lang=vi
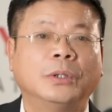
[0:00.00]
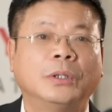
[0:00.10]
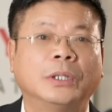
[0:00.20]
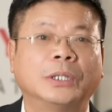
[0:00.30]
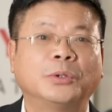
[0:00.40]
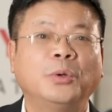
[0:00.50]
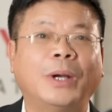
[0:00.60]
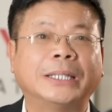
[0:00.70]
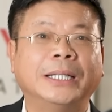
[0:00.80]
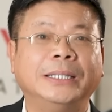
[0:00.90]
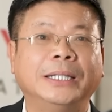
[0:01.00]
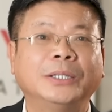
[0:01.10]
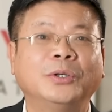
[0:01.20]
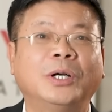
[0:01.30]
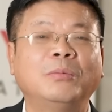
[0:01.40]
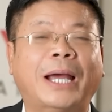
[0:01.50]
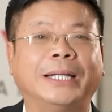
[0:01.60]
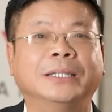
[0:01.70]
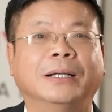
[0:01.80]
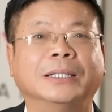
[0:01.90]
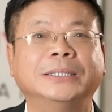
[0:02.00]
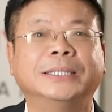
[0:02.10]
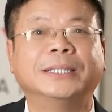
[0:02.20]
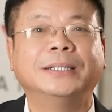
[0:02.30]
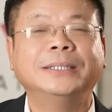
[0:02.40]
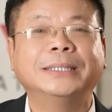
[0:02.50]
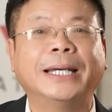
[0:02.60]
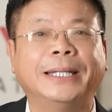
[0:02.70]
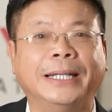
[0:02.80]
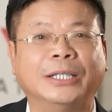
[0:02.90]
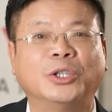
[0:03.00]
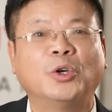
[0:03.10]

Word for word: À, tôi ngoại tình nhưng tôi không ảnh hưởng gì tới gia đình,